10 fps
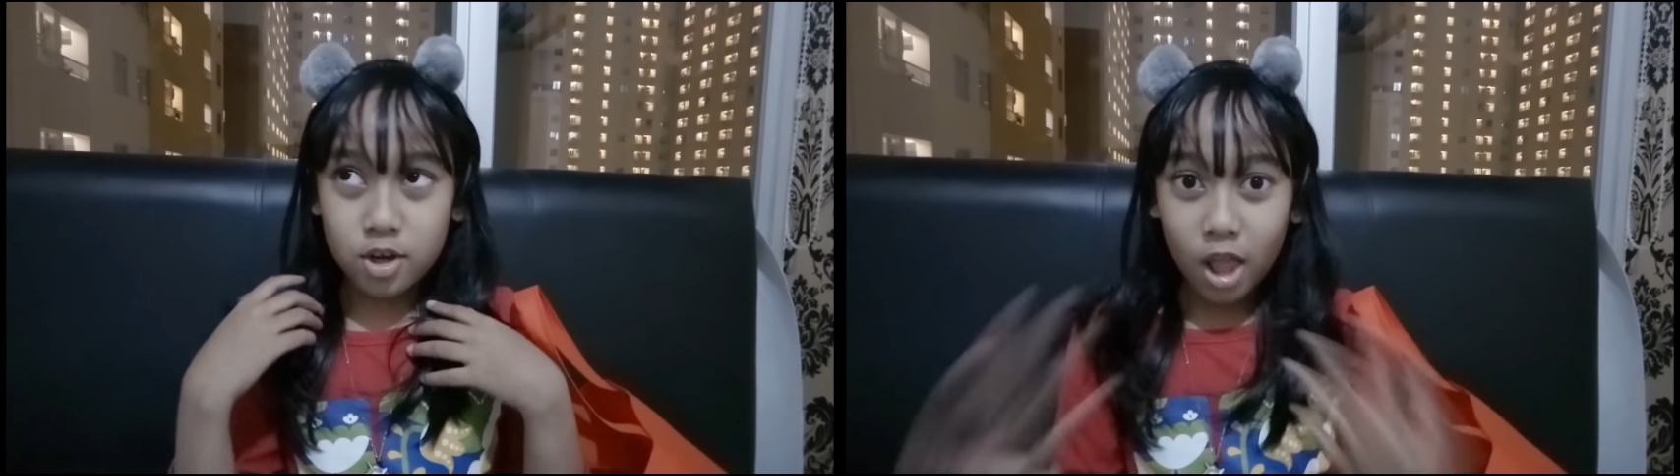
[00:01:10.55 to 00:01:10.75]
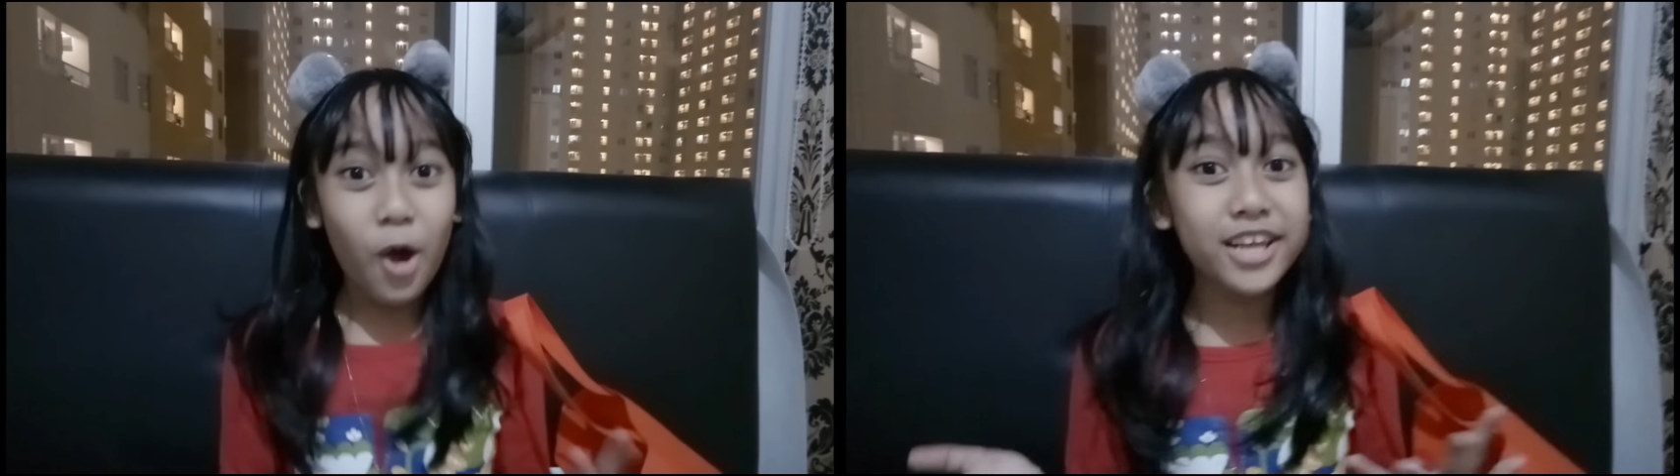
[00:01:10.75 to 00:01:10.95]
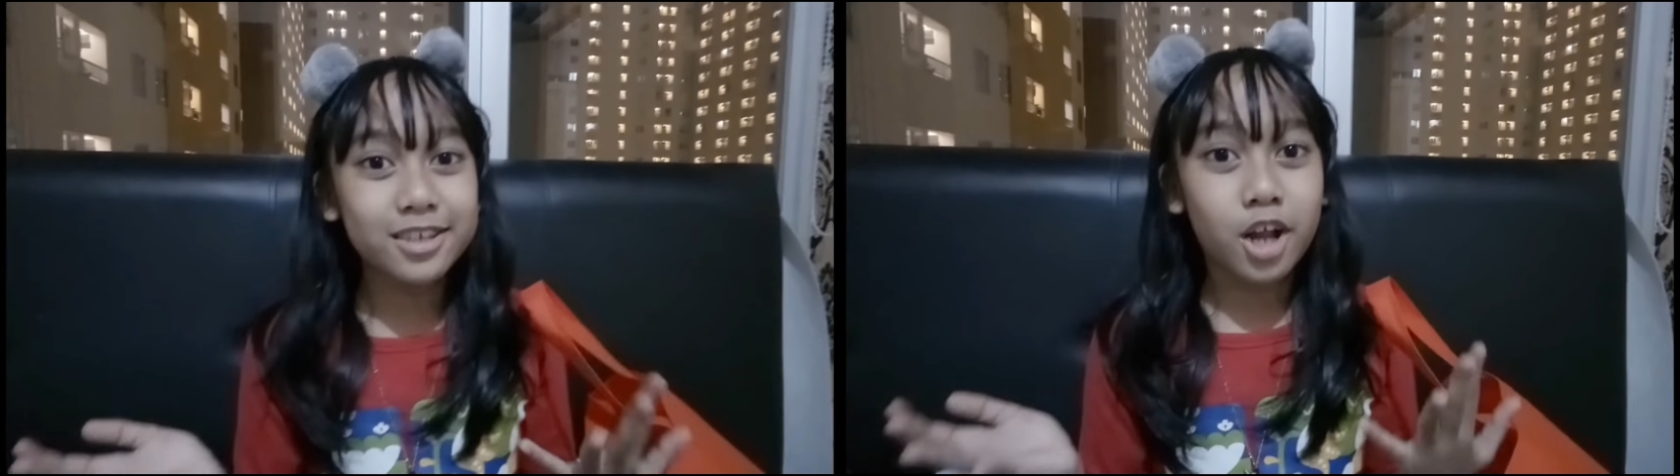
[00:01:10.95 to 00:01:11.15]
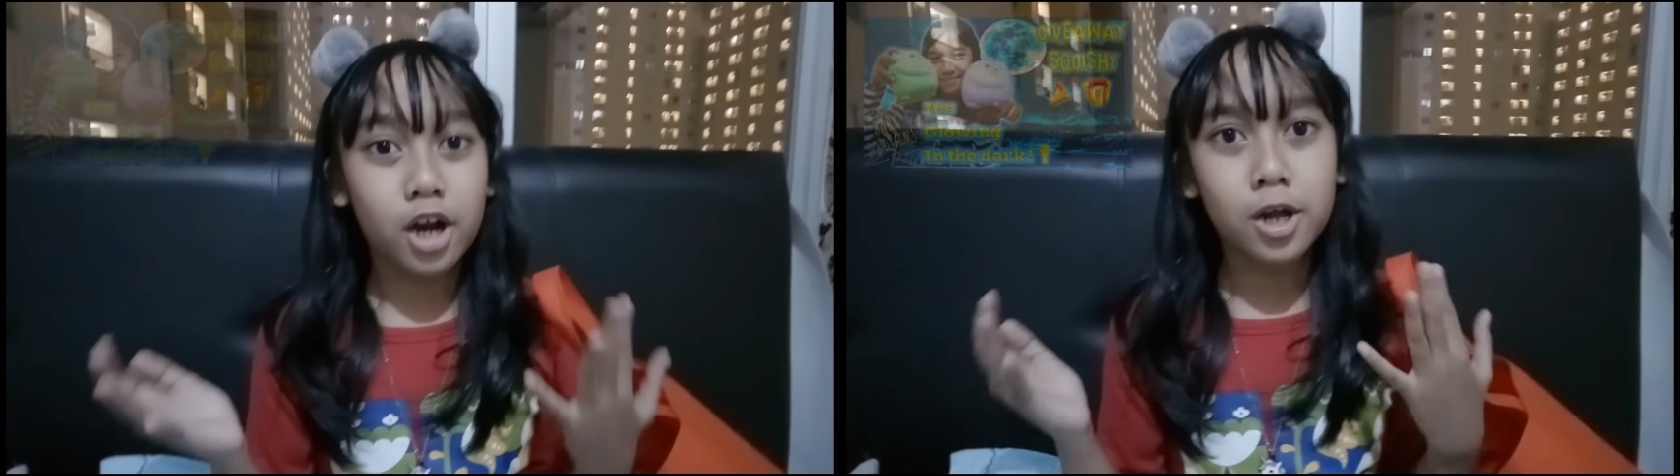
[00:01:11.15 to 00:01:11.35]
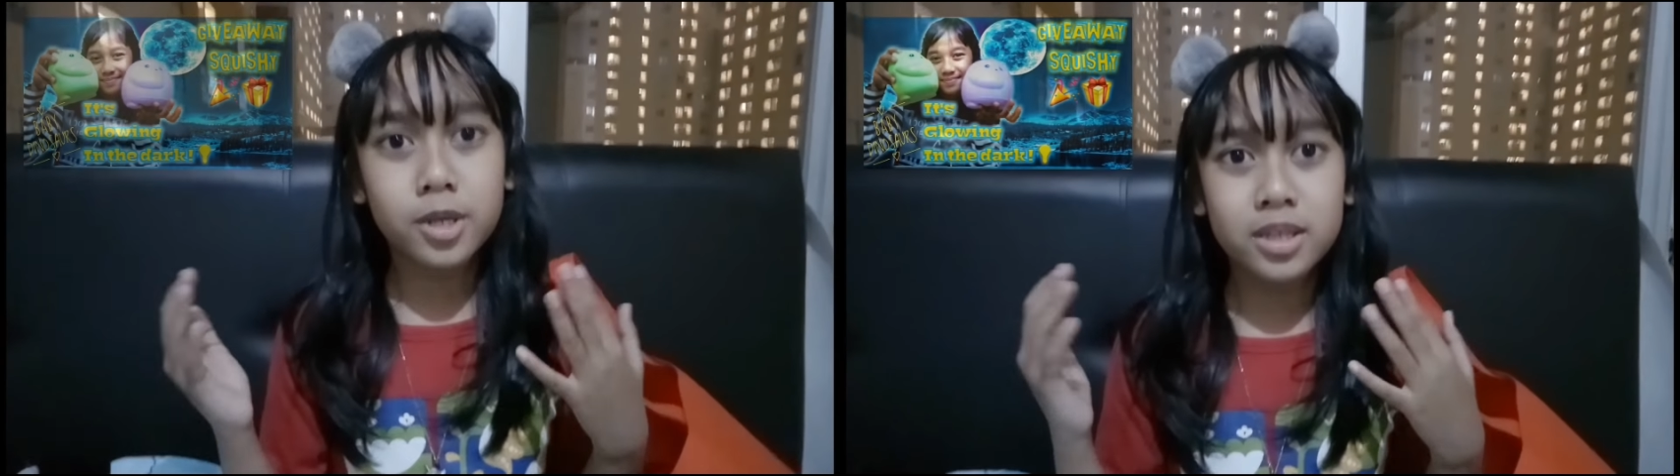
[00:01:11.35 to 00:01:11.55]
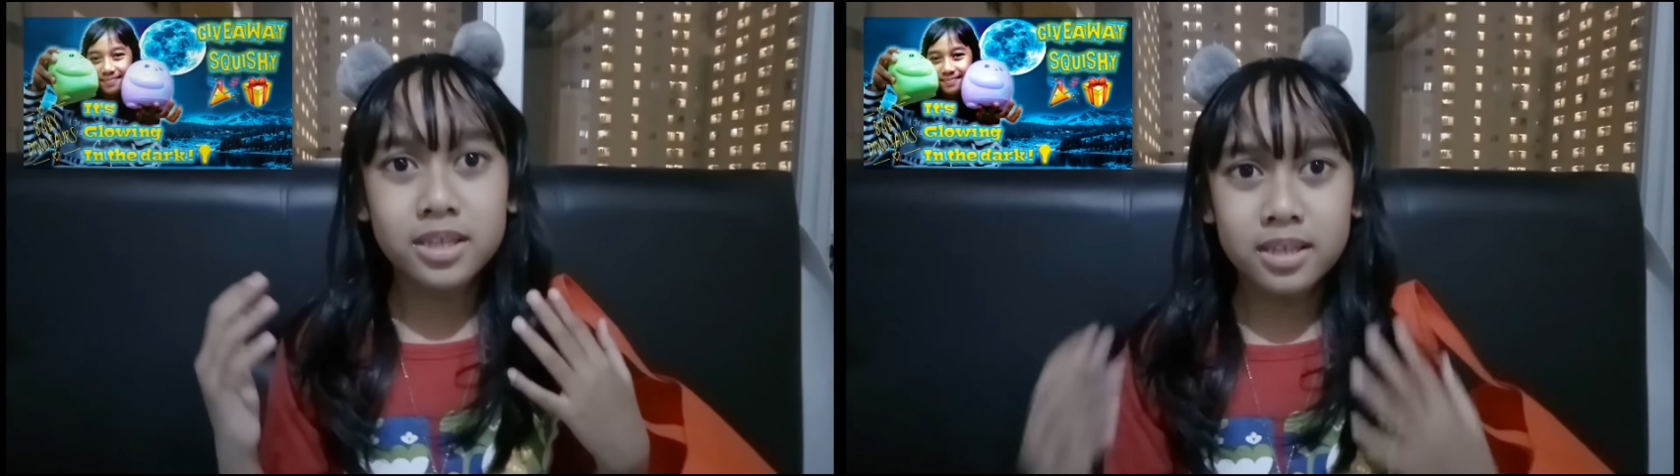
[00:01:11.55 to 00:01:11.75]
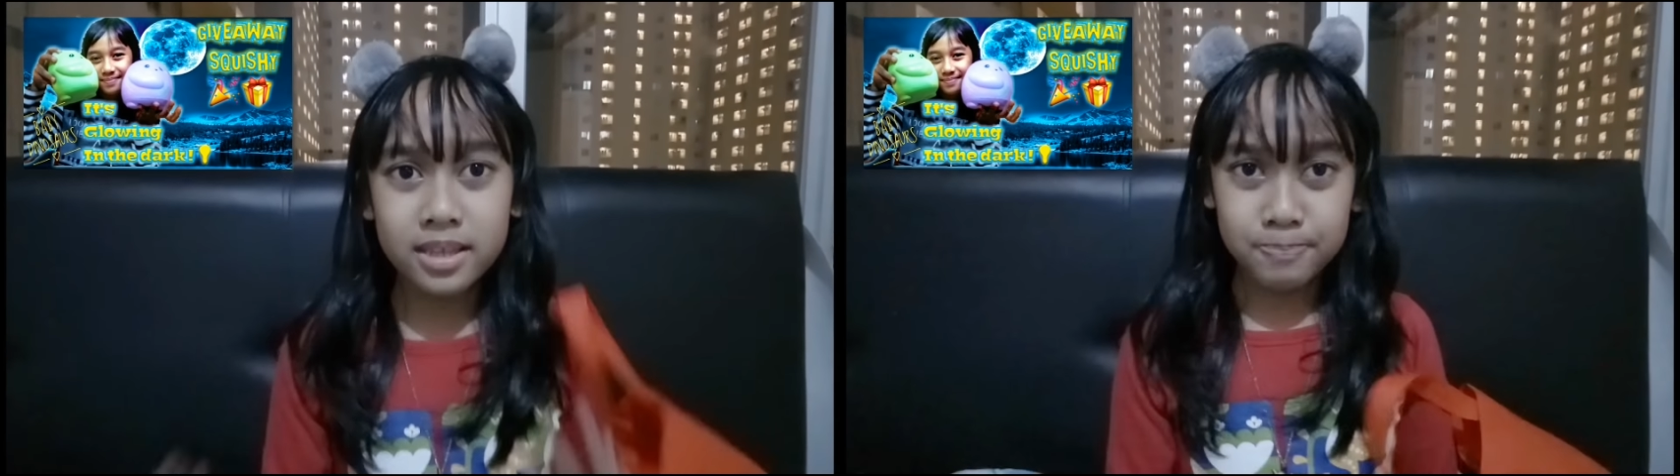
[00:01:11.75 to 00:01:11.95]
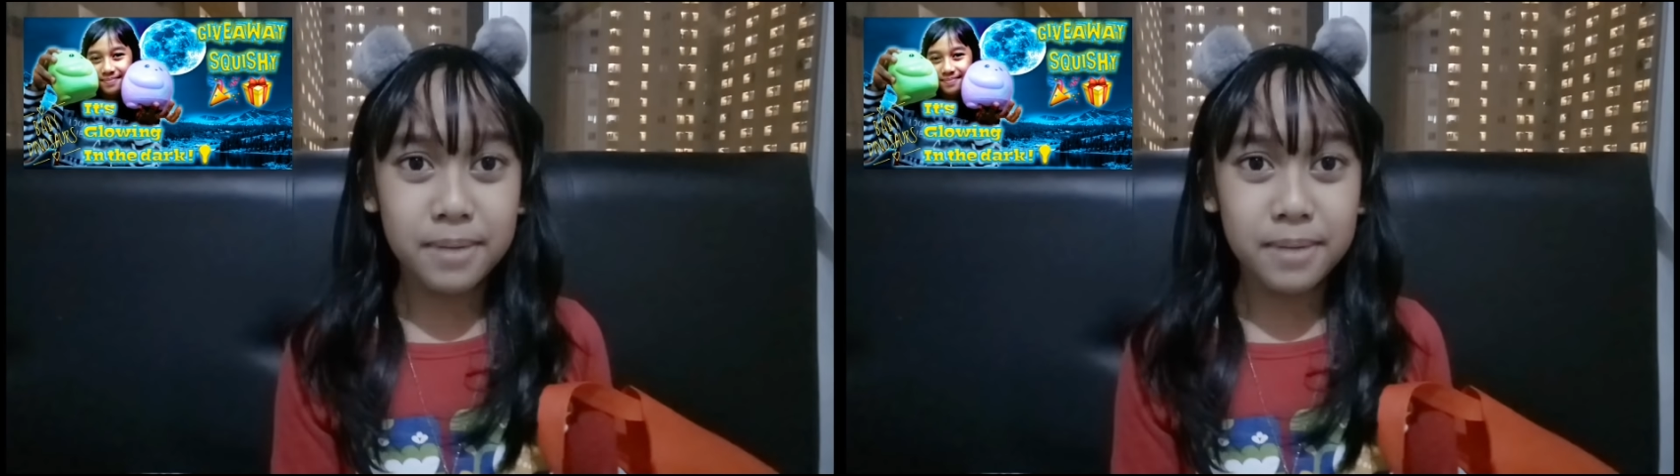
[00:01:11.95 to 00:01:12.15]
Glow in the dark
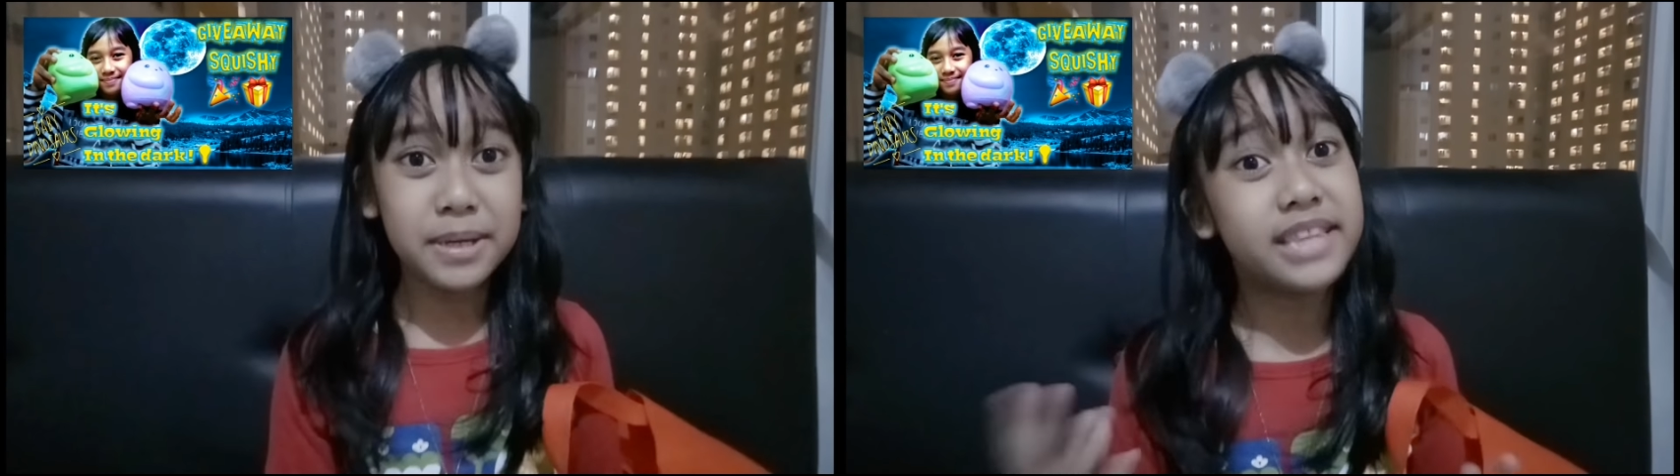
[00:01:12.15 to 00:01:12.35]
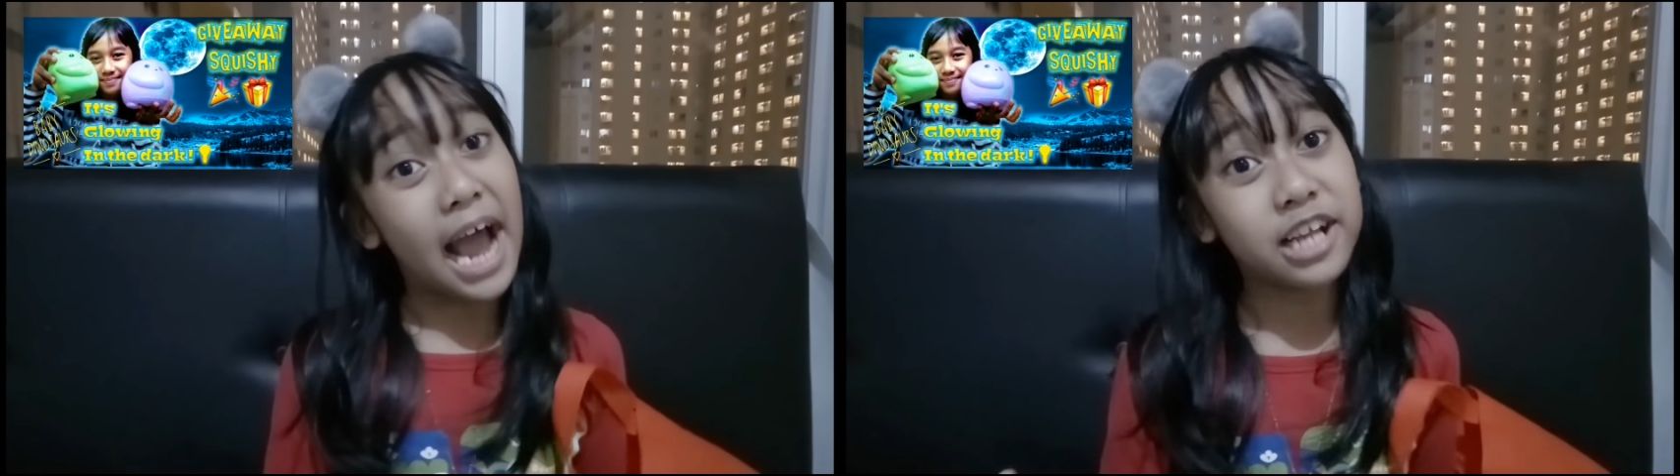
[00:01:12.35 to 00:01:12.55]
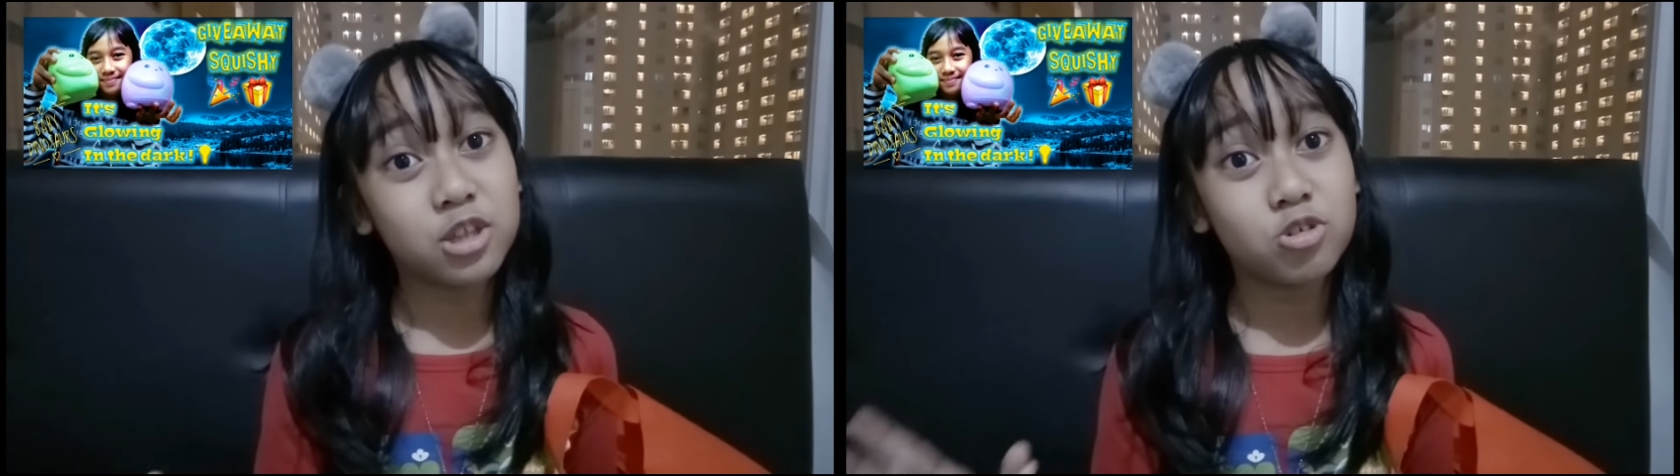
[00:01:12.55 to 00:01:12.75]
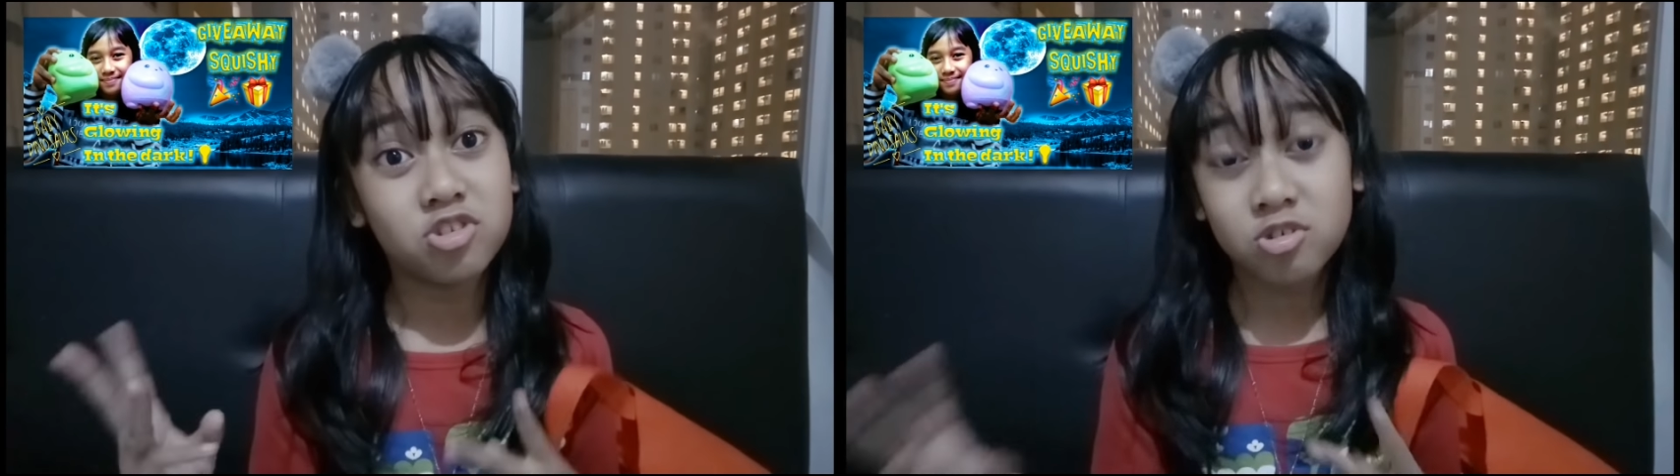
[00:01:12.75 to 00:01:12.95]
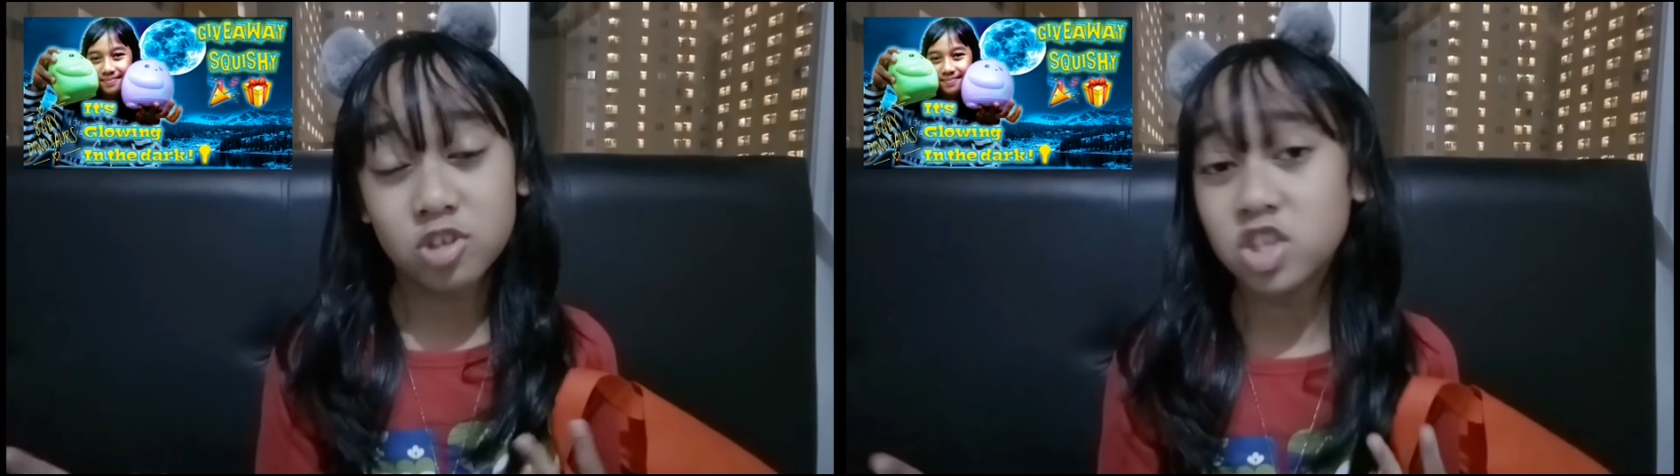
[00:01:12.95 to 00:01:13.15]
baby dino